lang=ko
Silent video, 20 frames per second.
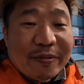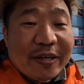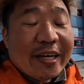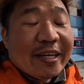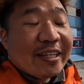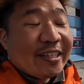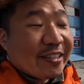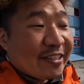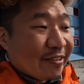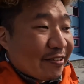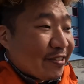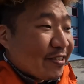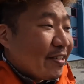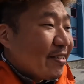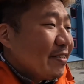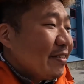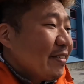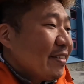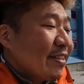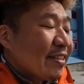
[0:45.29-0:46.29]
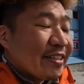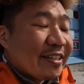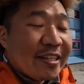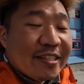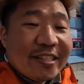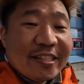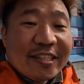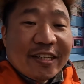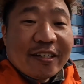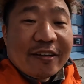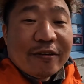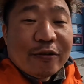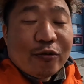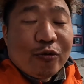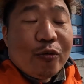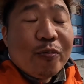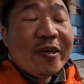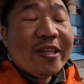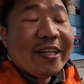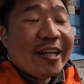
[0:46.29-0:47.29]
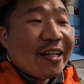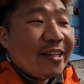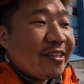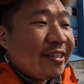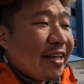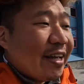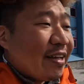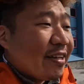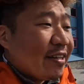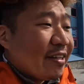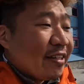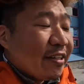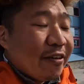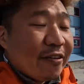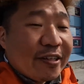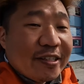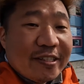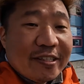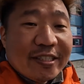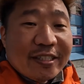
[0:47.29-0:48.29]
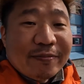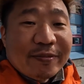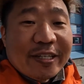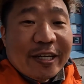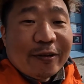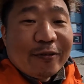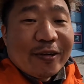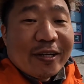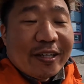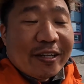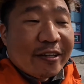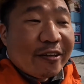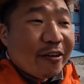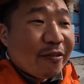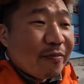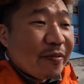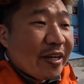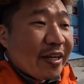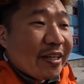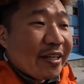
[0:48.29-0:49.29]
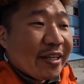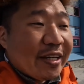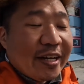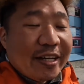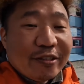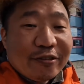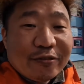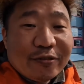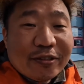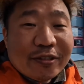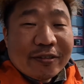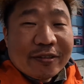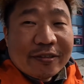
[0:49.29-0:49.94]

비행기는 그렇죠 그래서 이제 거, 고민을 했는데 여기서 지금 제공하는 경비행기가 아주